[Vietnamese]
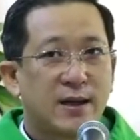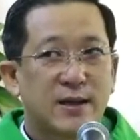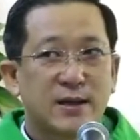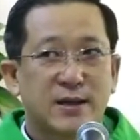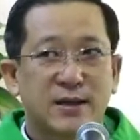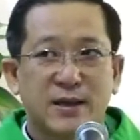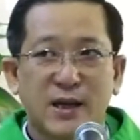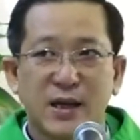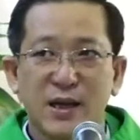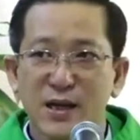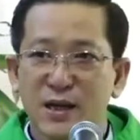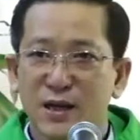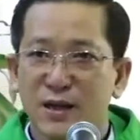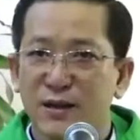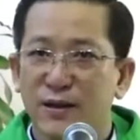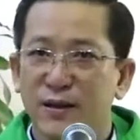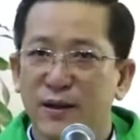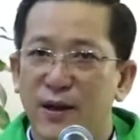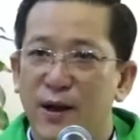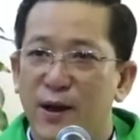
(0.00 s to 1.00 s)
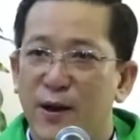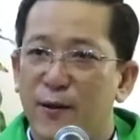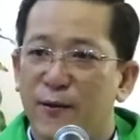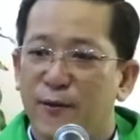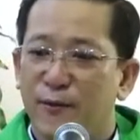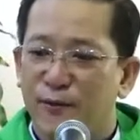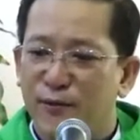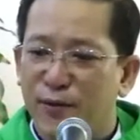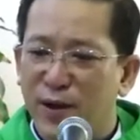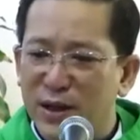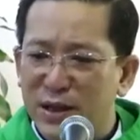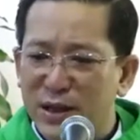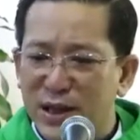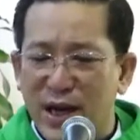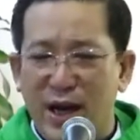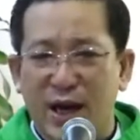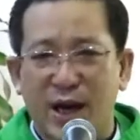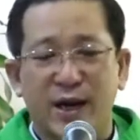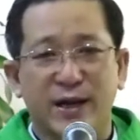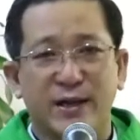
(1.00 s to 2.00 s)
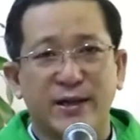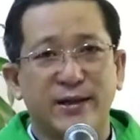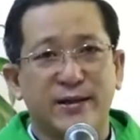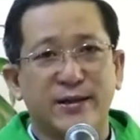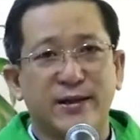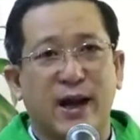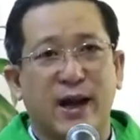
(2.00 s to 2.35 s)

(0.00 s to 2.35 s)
Thế nhưng vấn đề được đặt